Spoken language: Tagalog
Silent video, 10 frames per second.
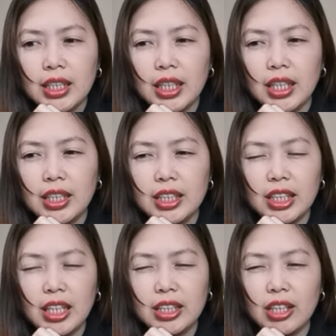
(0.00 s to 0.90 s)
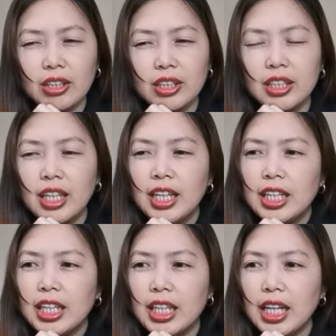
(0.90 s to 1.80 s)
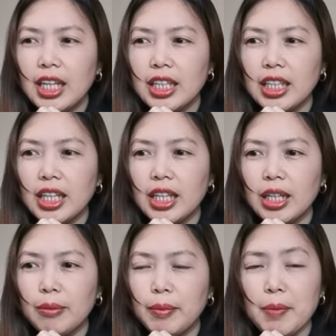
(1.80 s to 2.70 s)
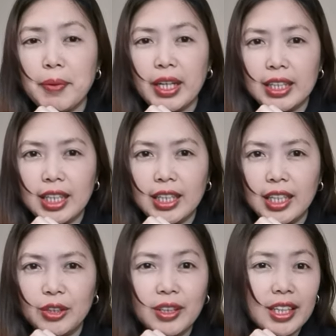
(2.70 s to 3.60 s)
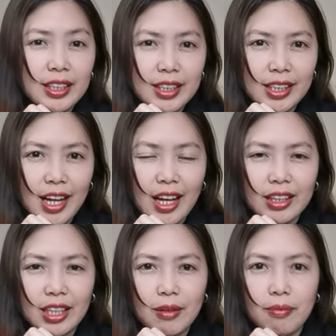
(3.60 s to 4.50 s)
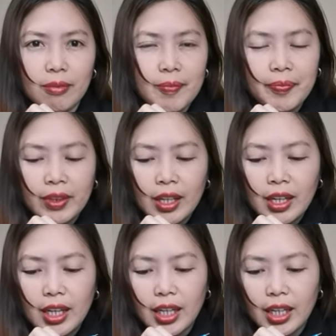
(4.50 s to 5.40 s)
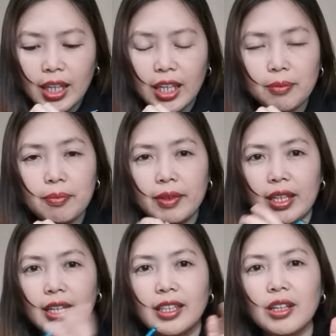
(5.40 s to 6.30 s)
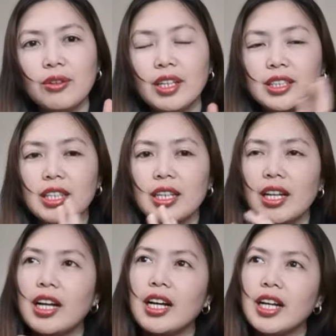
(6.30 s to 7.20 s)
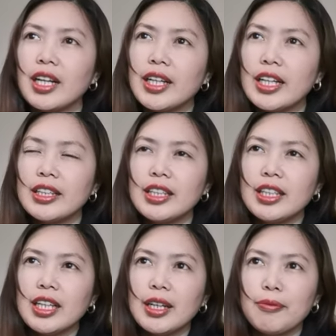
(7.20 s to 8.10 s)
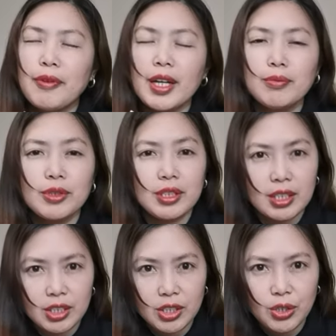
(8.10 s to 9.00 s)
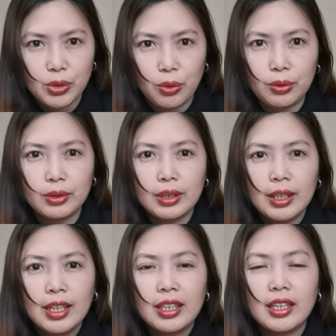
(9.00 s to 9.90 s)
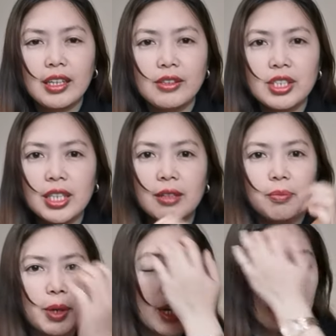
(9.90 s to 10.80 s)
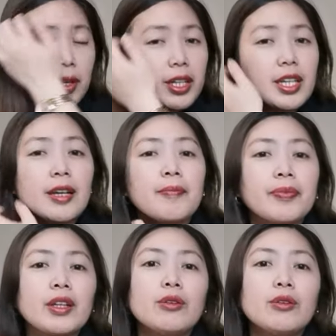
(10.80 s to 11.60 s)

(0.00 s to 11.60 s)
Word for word: uh, ang tawag doon, kailangan uh, maipakita na yun ay hindi na active Uh, ang anak ko kasi, uh, I think uh, ah, 5 to 6 years old, nagkaroon siya ng primary.